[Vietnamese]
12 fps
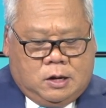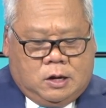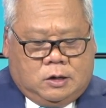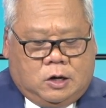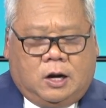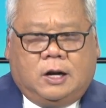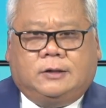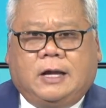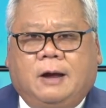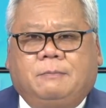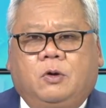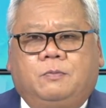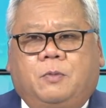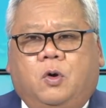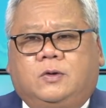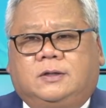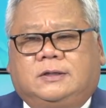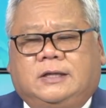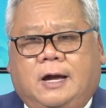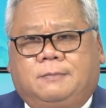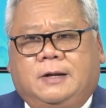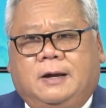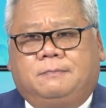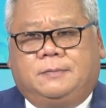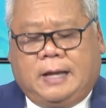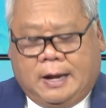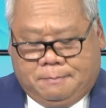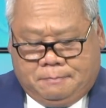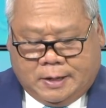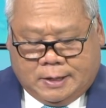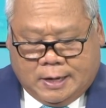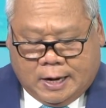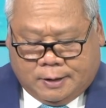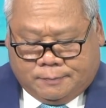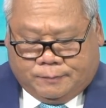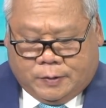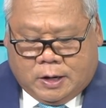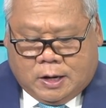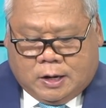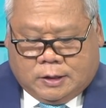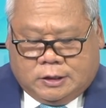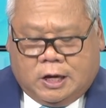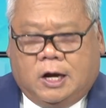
Đó là tám bốn bốn tám năm tám bảy không không không.